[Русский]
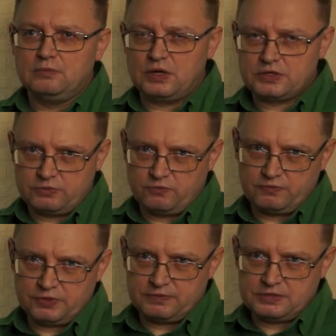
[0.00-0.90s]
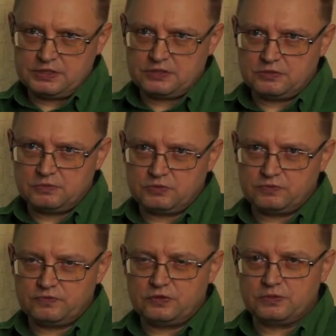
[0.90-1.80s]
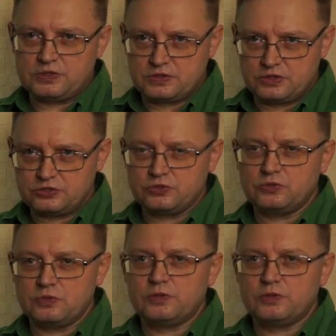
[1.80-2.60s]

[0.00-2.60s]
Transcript: максимум в первые 10 минут фильма, если речь идет о